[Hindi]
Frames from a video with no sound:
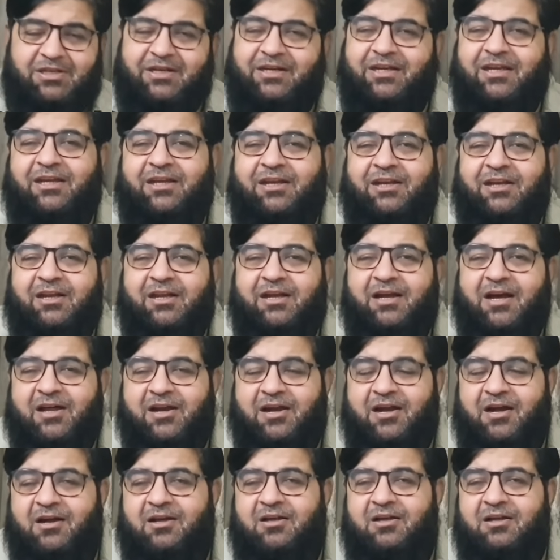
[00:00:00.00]
यकीन नहीं आ
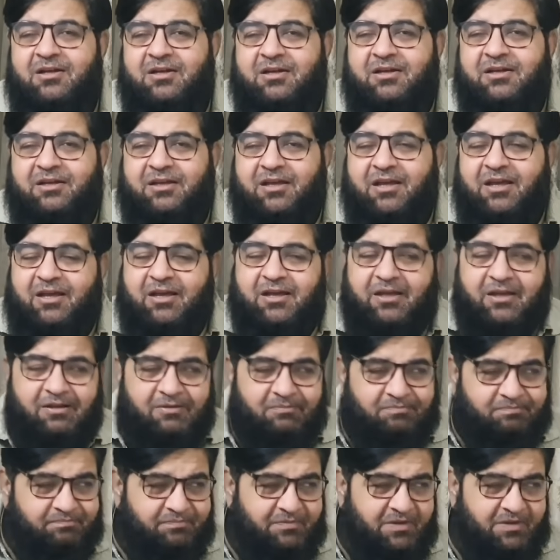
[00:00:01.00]
रहा कि